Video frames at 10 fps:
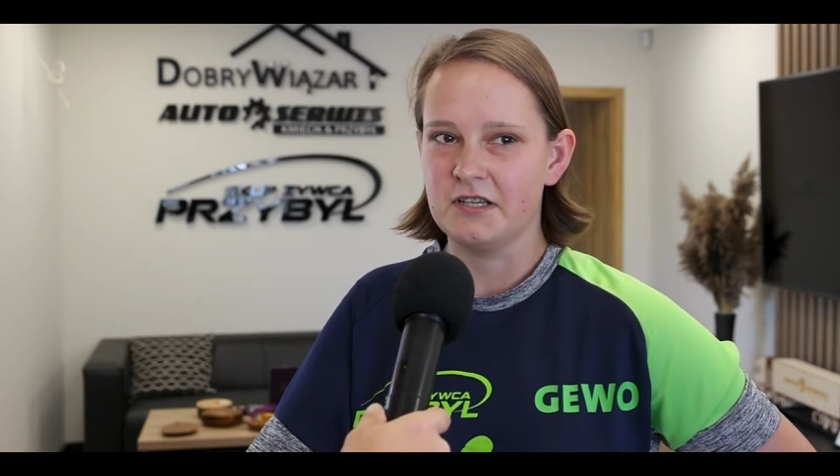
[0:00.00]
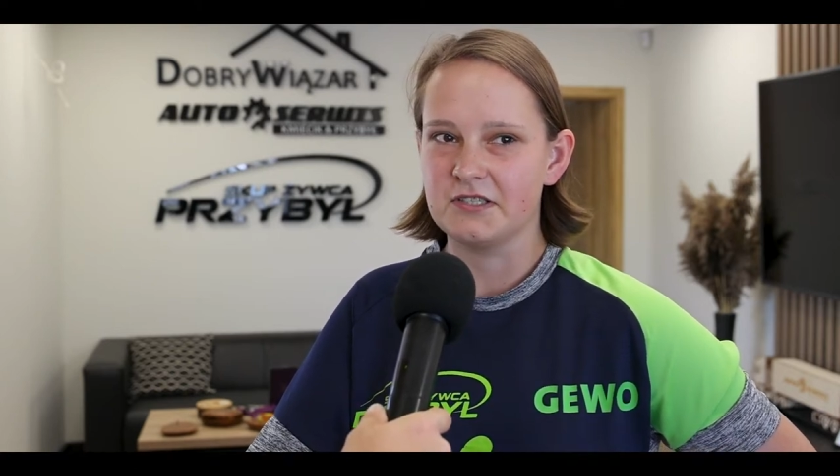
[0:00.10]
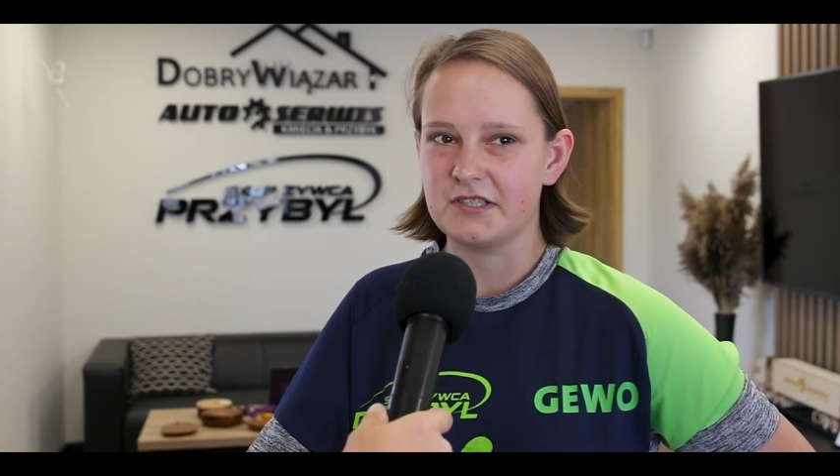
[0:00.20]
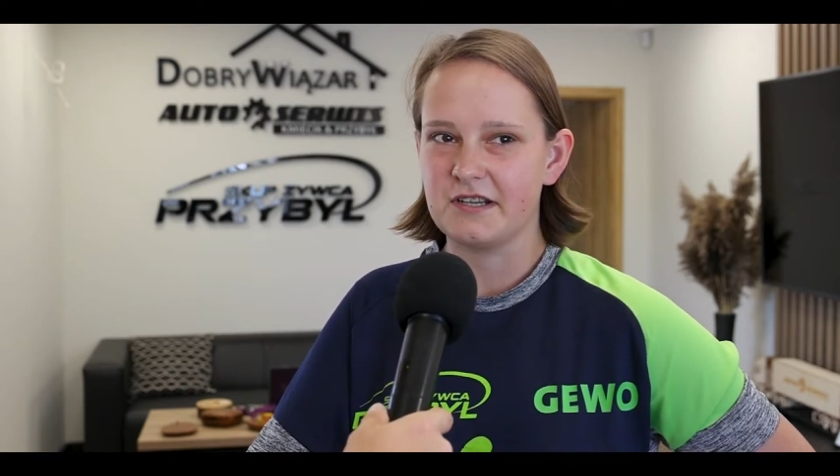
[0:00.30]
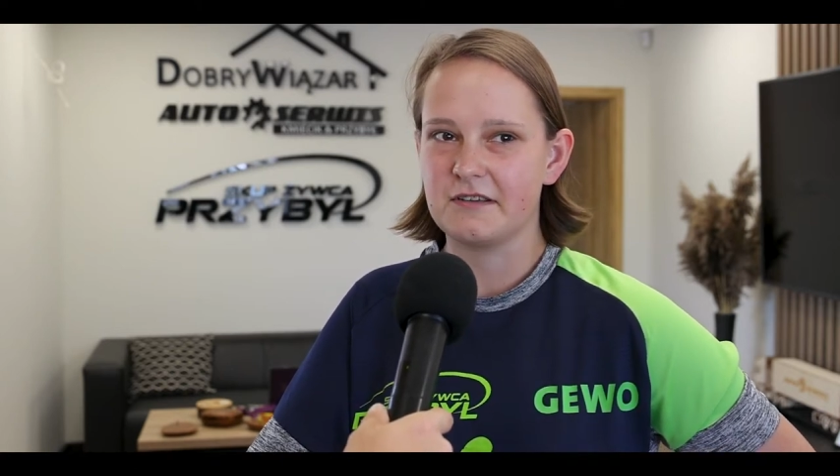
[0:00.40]

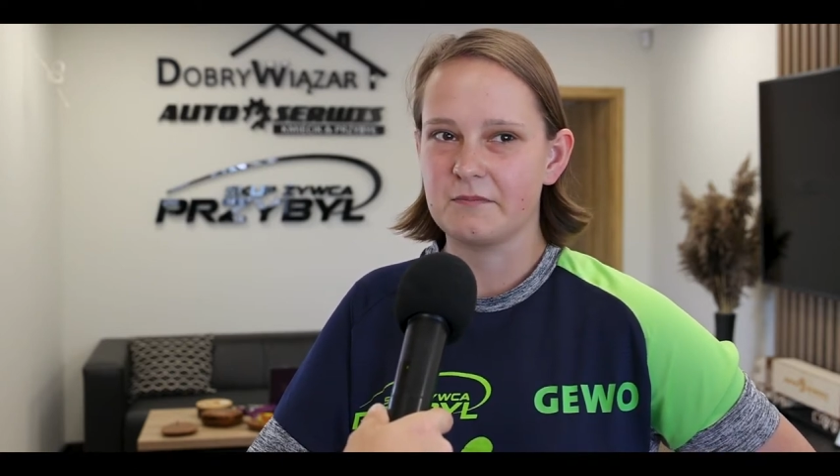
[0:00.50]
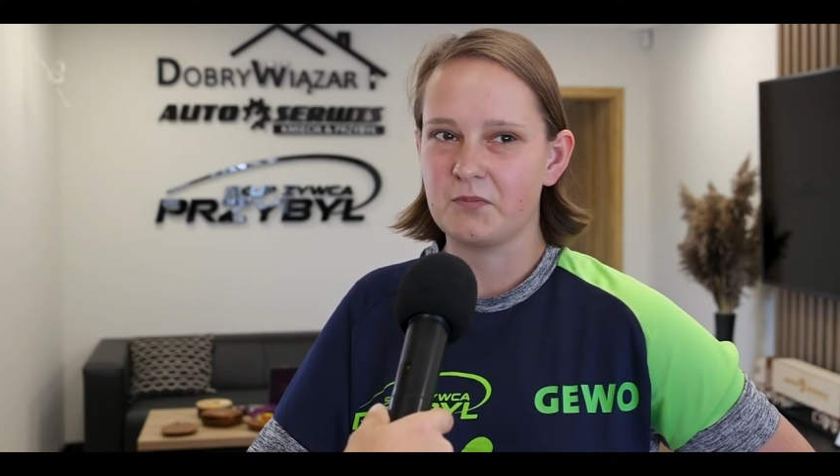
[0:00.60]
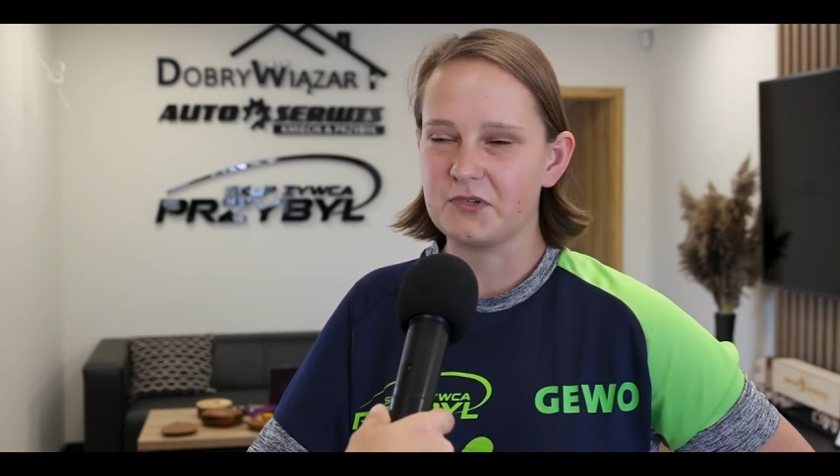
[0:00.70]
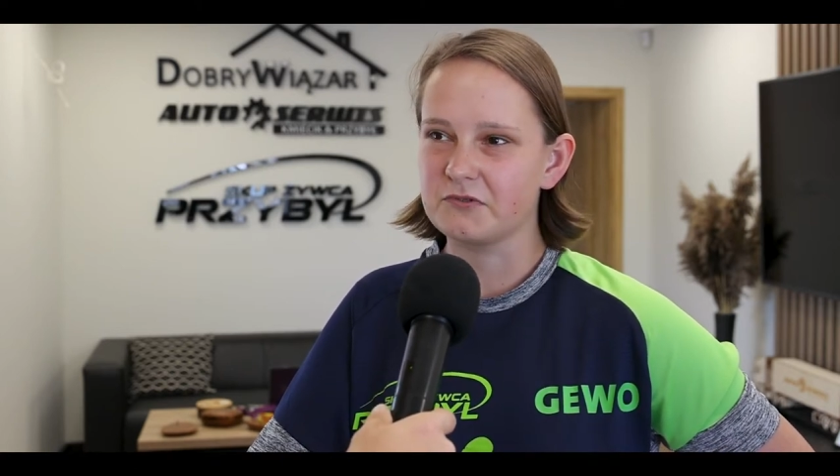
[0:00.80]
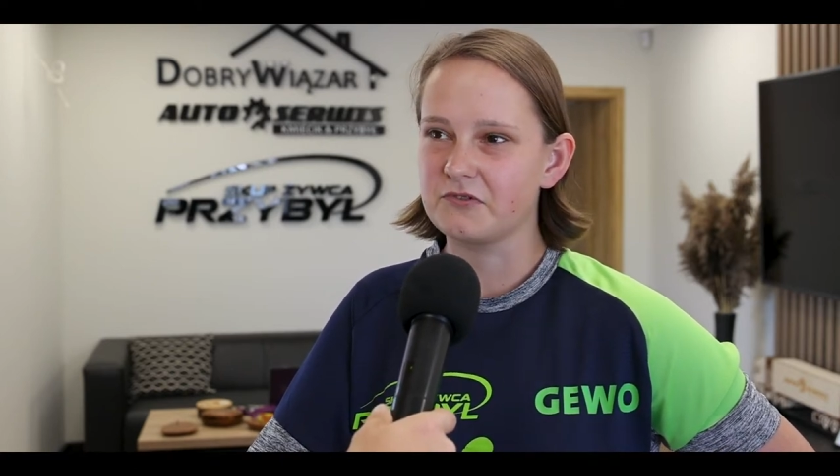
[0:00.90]
że
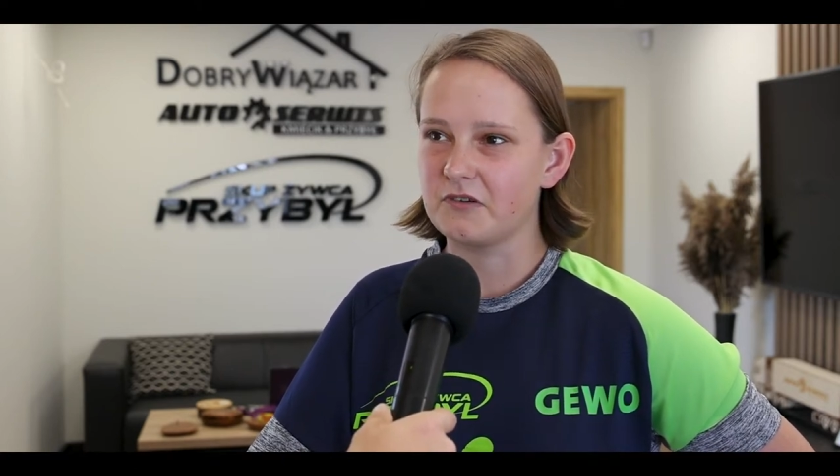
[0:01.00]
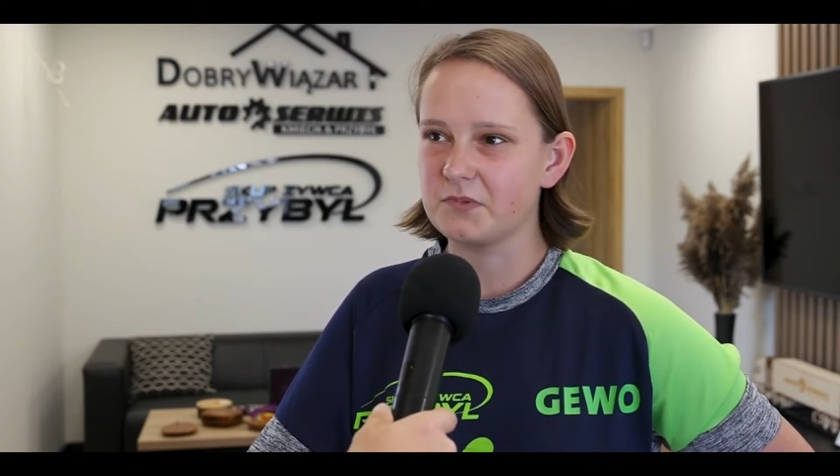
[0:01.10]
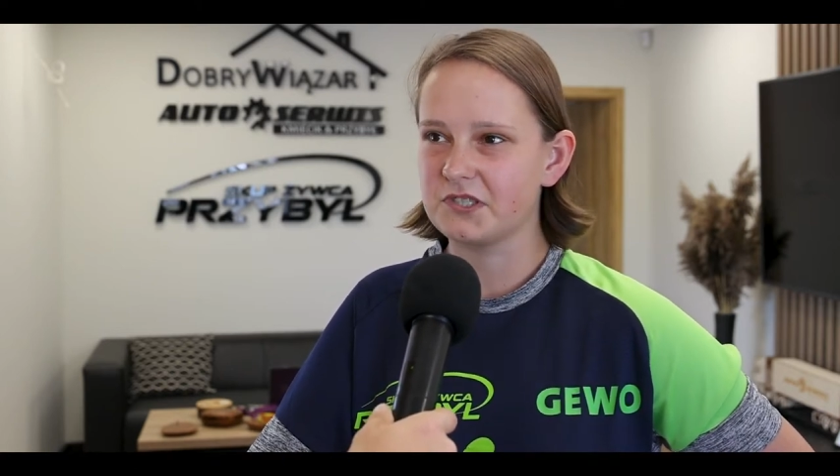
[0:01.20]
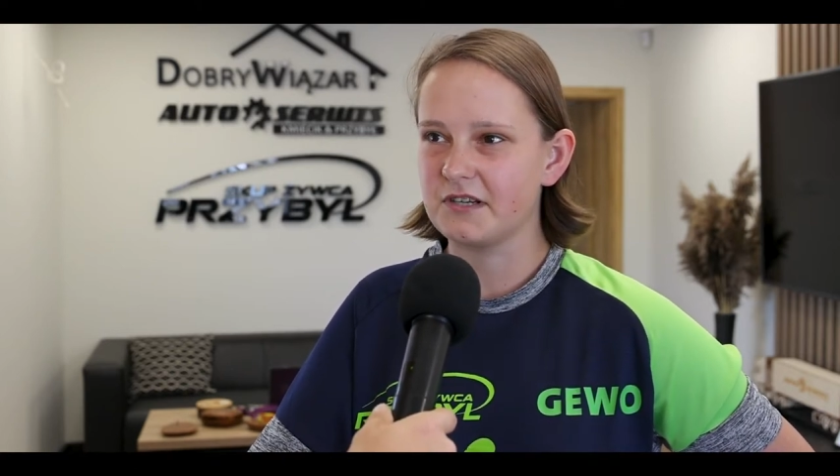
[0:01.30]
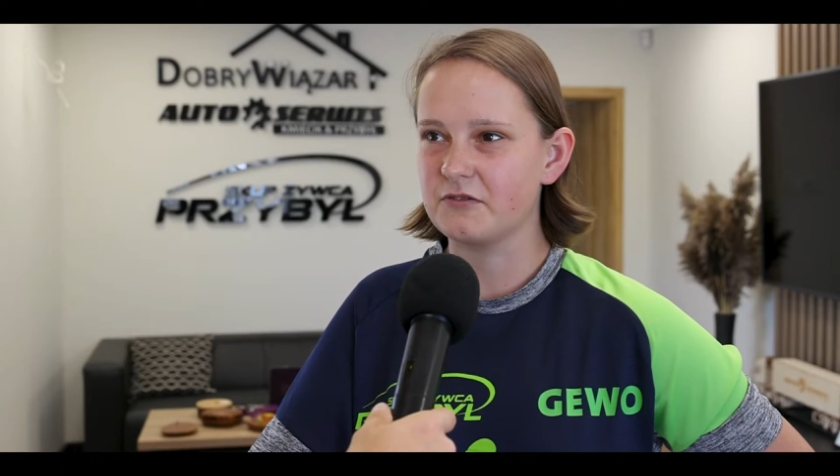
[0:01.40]
po prostu
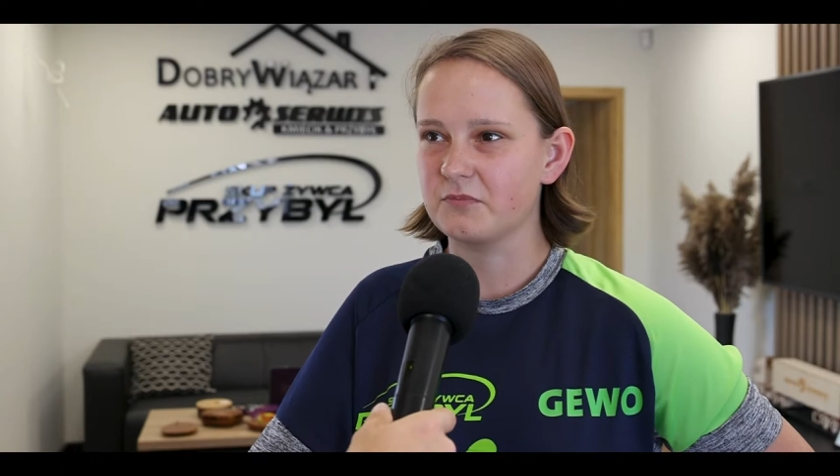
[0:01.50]
Dąbcie,